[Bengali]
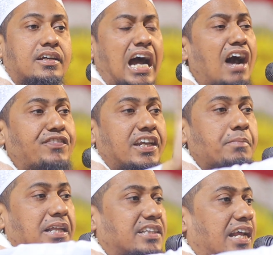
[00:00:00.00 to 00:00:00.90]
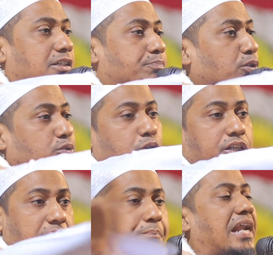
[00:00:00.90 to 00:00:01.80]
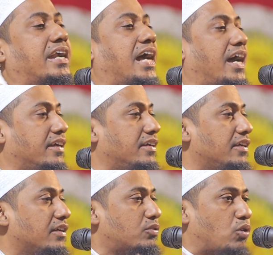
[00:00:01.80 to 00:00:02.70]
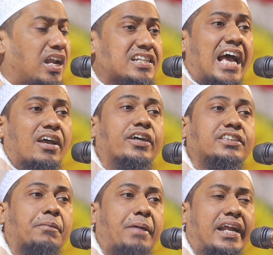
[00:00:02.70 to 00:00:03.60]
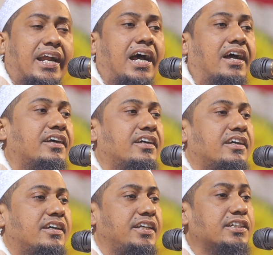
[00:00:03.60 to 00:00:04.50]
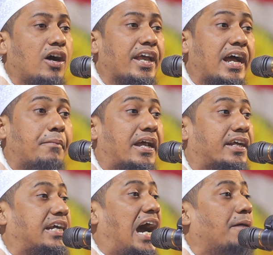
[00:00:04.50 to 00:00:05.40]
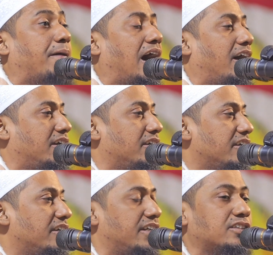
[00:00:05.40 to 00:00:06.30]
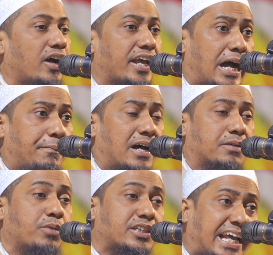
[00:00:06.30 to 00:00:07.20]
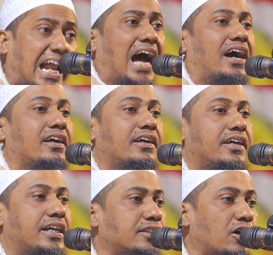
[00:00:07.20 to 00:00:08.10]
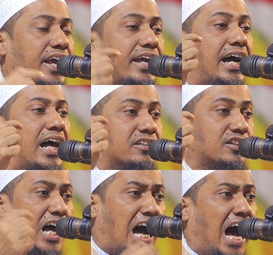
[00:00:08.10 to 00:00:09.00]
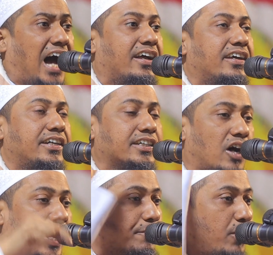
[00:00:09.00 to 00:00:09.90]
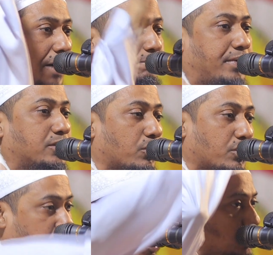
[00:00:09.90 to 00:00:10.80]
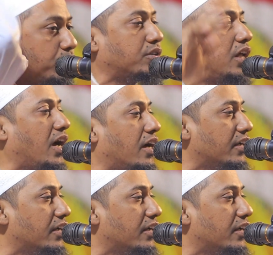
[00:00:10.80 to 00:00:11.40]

কাফের ইমানদারের বন্ধু হইতে পারে না কলিজায় হইতে পারে না হৃদয়ে আমার কাবা হৃদয়ে আমার মদিনা হৃদয়ে আল্লাহ হৃদয়ে মোহাম্মদুর রসুল্লাহ